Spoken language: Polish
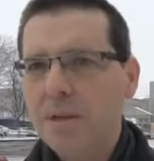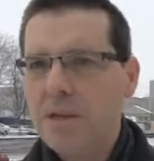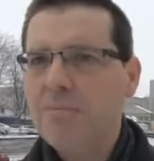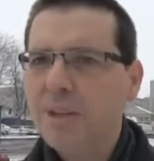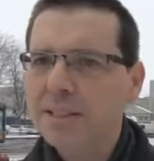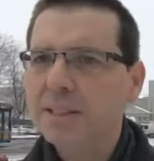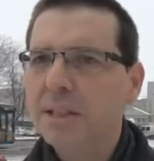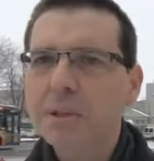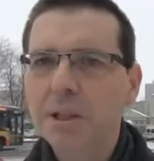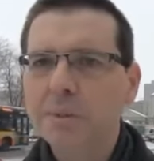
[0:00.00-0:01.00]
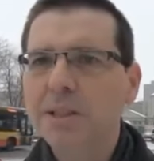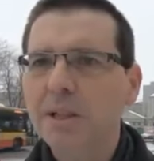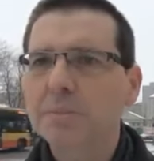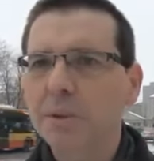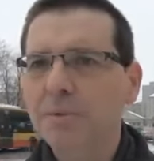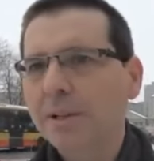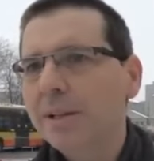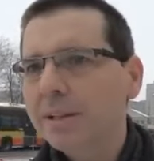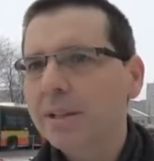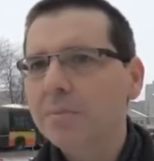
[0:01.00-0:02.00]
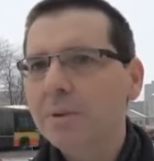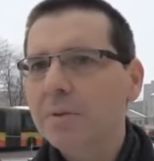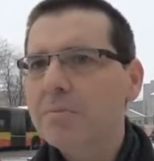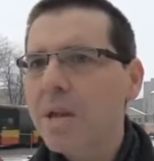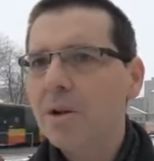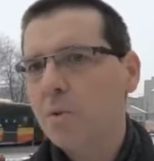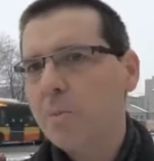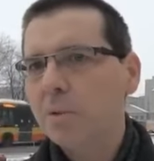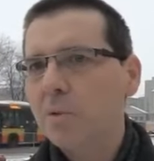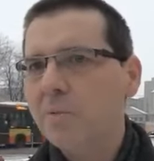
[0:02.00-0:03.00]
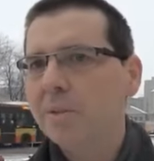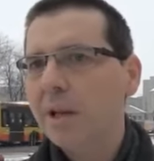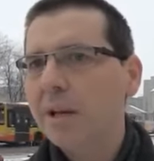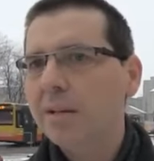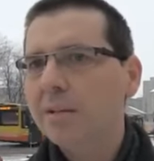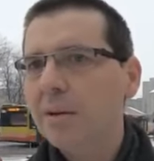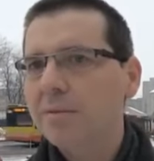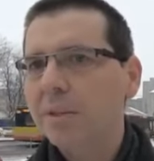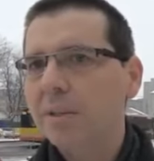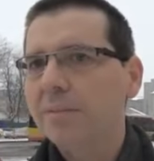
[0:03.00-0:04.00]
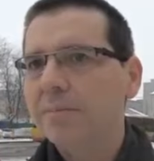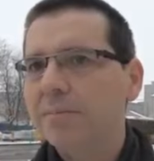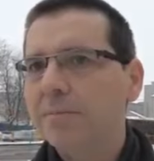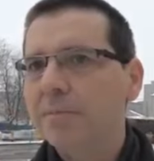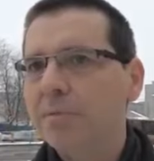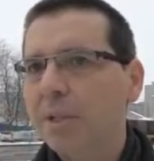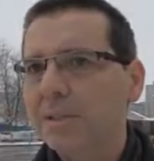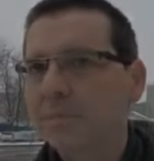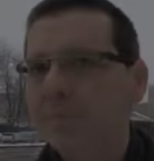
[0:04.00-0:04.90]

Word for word: Im więcej zabitych przez Niemców, tym mniej kłopotów dla nowych władz.